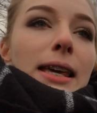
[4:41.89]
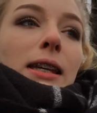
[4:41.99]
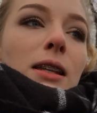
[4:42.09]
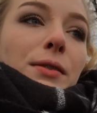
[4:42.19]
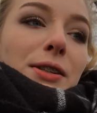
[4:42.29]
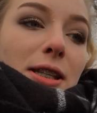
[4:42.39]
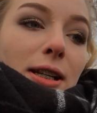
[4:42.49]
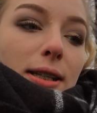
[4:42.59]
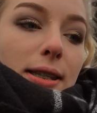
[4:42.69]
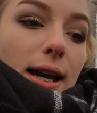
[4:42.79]
Idę właśnie
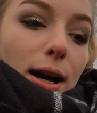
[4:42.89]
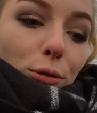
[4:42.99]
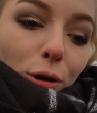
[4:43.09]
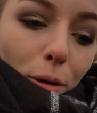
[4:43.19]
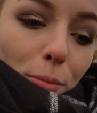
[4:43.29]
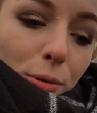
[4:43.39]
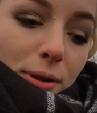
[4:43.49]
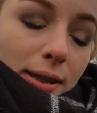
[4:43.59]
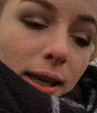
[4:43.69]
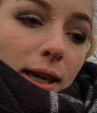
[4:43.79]
teraz na
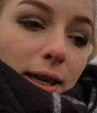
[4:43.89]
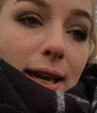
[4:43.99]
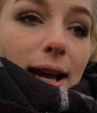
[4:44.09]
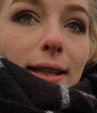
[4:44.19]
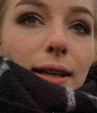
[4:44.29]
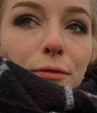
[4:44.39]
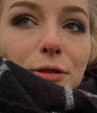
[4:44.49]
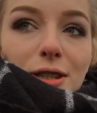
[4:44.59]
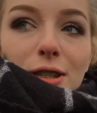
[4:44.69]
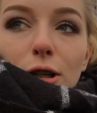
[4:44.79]
autobus, jadę w
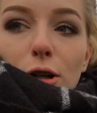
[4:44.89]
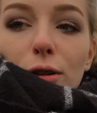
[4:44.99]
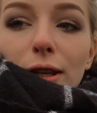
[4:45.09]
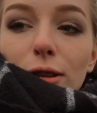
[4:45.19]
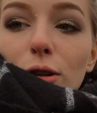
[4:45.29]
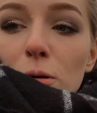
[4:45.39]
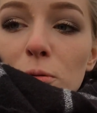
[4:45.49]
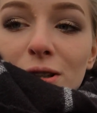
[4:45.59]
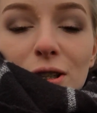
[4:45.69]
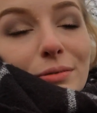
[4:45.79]
stronę
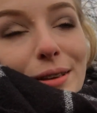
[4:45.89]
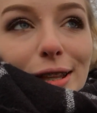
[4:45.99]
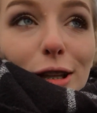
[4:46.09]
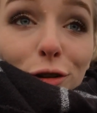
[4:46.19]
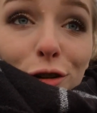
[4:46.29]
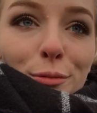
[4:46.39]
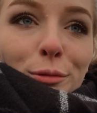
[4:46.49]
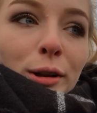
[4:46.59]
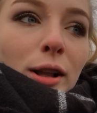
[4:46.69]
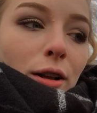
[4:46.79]
domu, znaczy jadę do domu,